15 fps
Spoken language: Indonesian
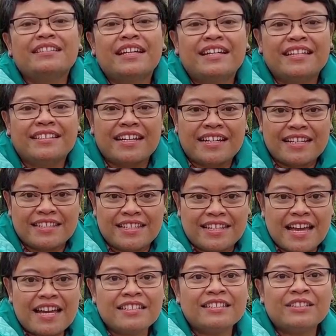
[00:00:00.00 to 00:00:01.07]
Saya sangat
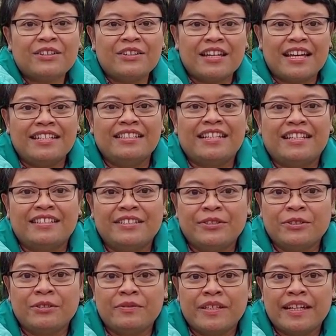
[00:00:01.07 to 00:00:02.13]
senang sekolah di
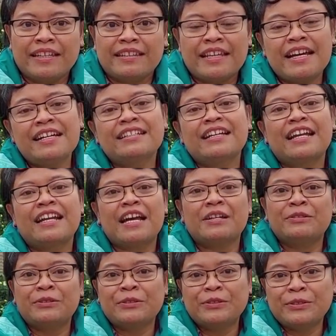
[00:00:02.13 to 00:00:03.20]
Tarsisius Vireta karena
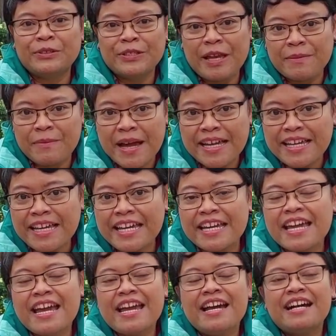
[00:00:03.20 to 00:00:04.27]
guru-gurunya
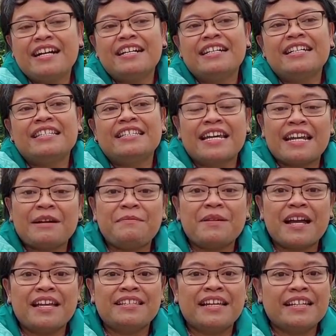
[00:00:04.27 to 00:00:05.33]
baik, eh, cara
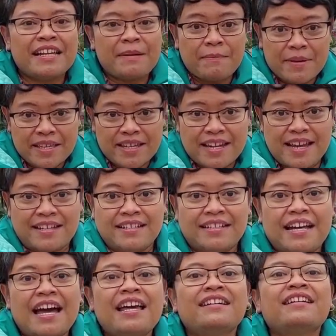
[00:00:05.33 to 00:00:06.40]
mengajarnya
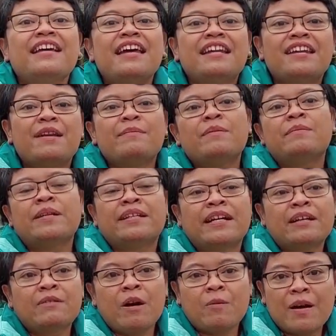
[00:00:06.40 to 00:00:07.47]
menyenangkan dan
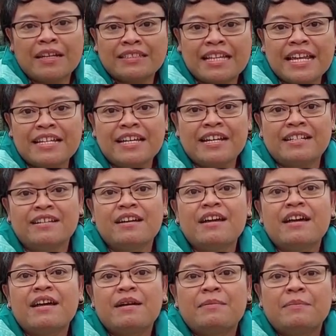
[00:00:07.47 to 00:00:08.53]
memberikan wawasan yang
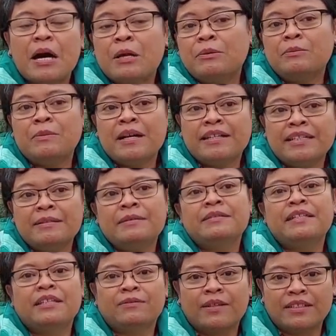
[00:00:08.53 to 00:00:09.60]
baru bagi
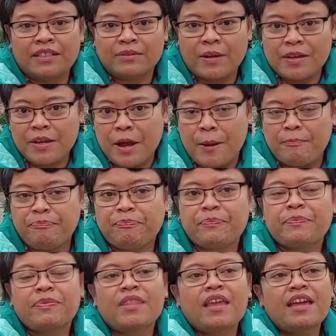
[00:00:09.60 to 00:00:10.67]
siswa-siswanya.
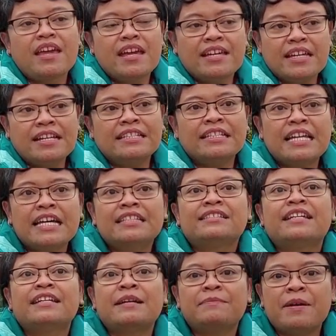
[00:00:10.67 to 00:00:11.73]
Yang jelas
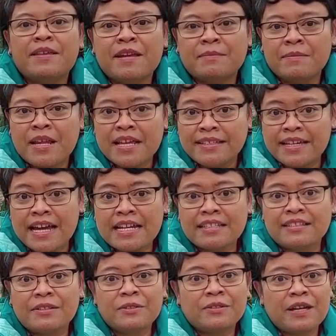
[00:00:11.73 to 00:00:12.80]
saya banyak belajar
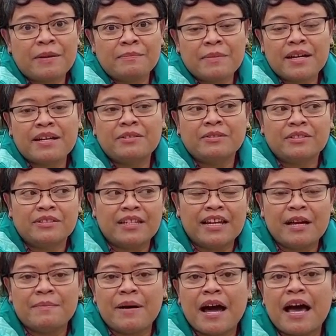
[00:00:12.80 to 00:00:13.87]
terutama
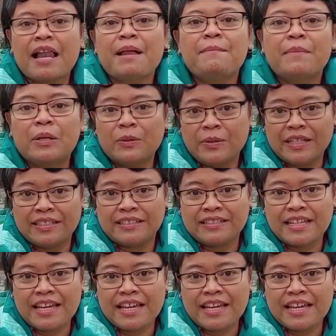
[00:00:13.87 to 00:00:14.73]
dalam hal menulis.